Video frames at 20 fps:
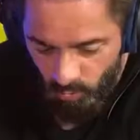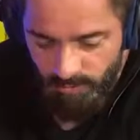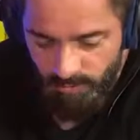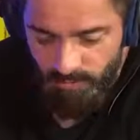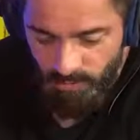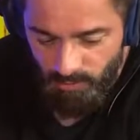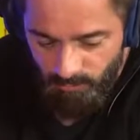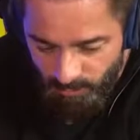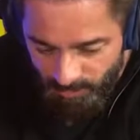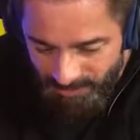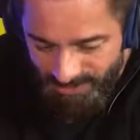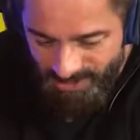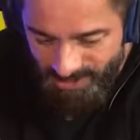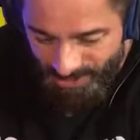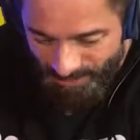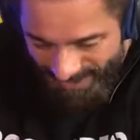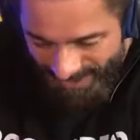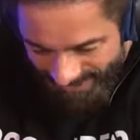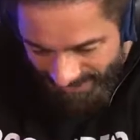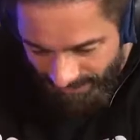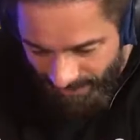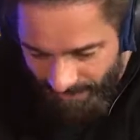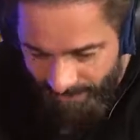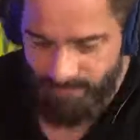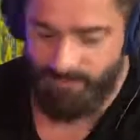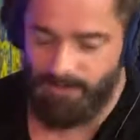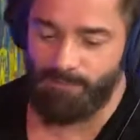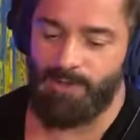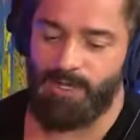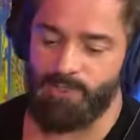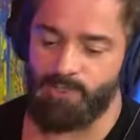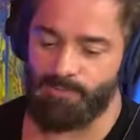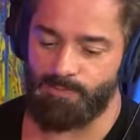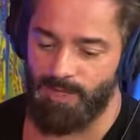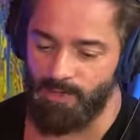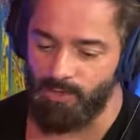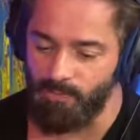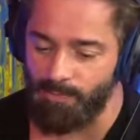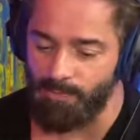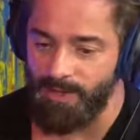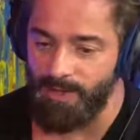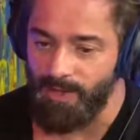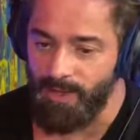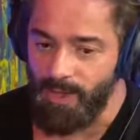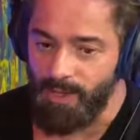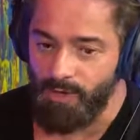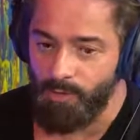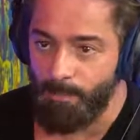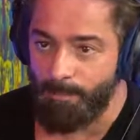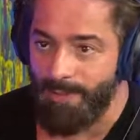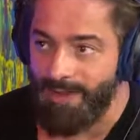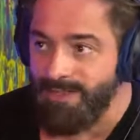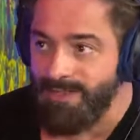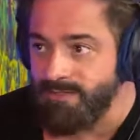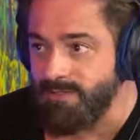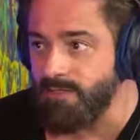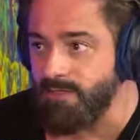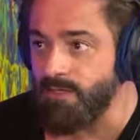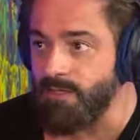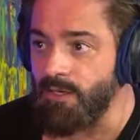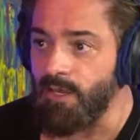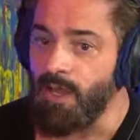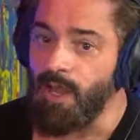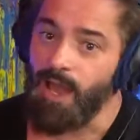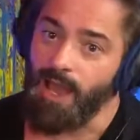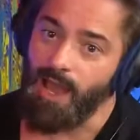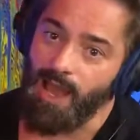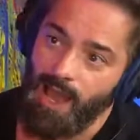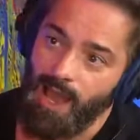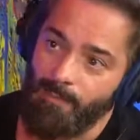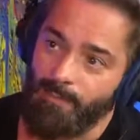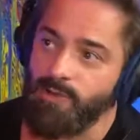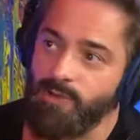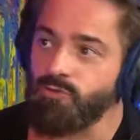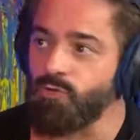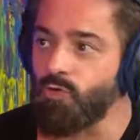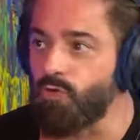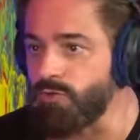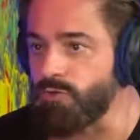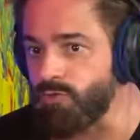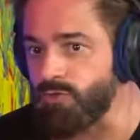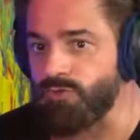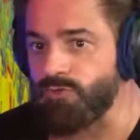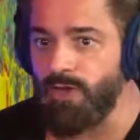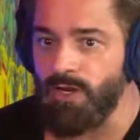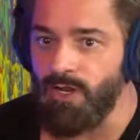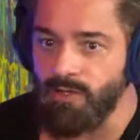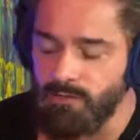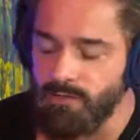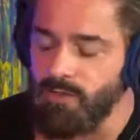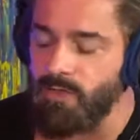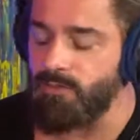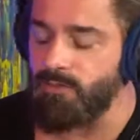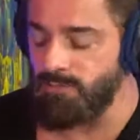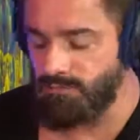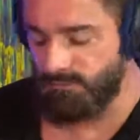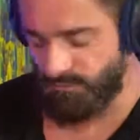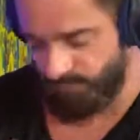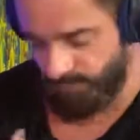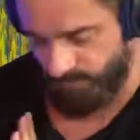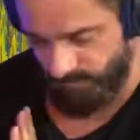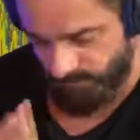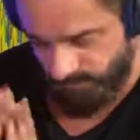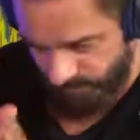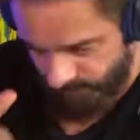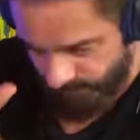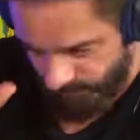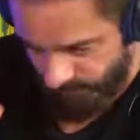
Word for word: então vamos deixar bem clara essa parte para não, pa... não parecer que, ah, mas o outros fala. Não. O, o,